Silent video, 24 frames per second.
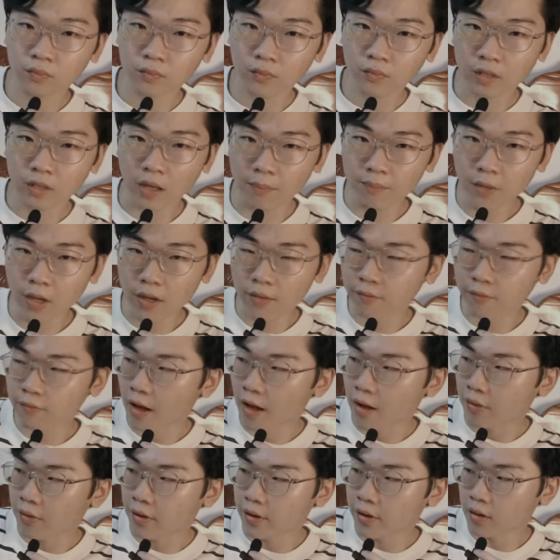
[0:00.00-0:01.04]
cắm điện
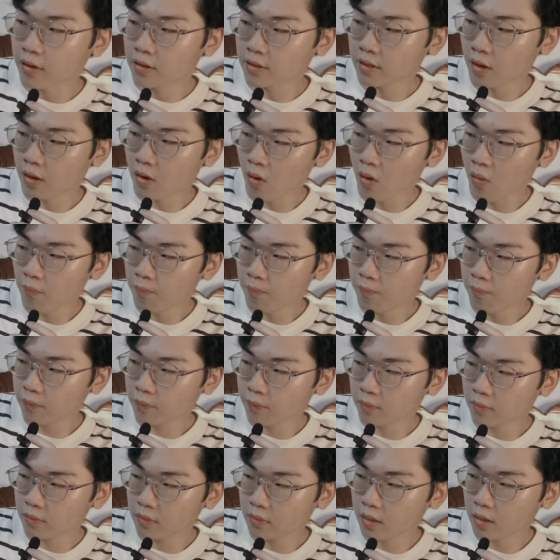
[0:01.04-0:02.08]
vào thì nó sẽ hút
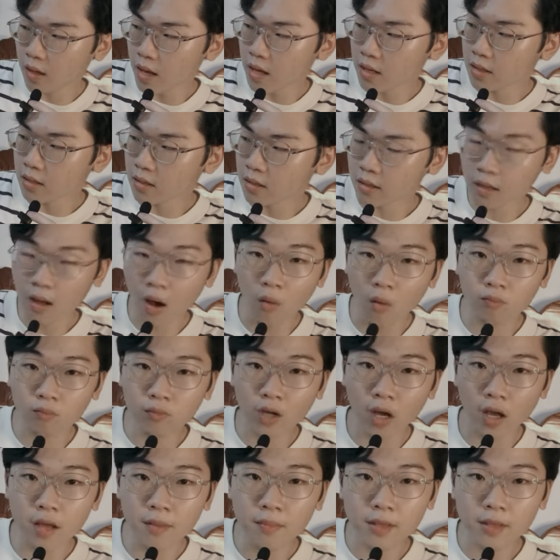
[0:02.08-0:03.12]
cái không
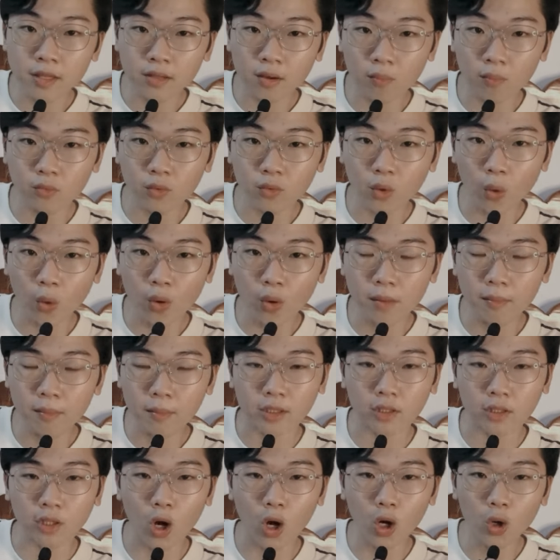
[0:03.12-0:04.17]
khí bên trong túi để
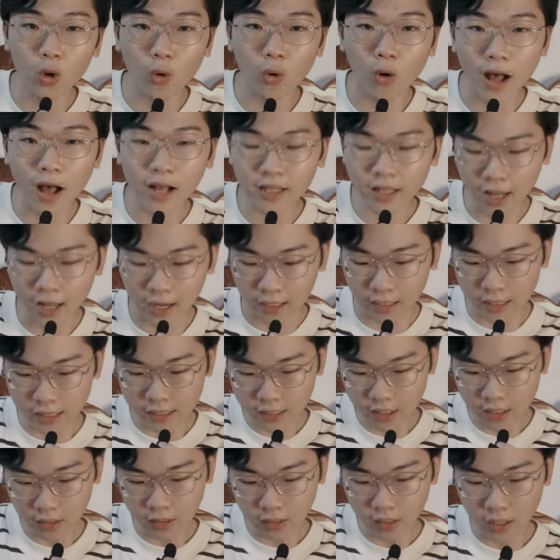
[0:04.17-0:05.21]
mà tối ưu hóa cái hành lý
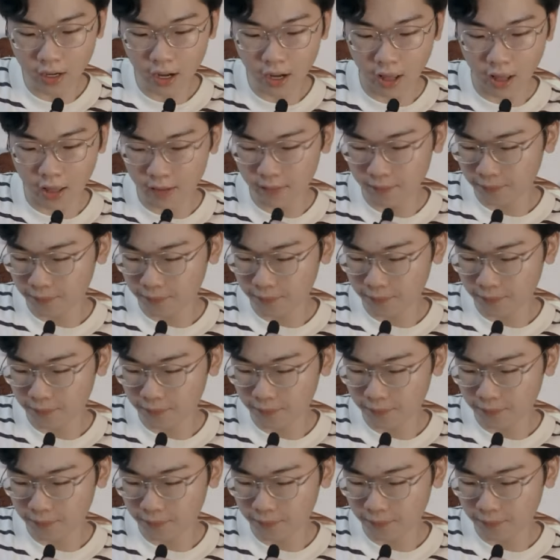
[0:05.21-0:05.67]
nhất có thể.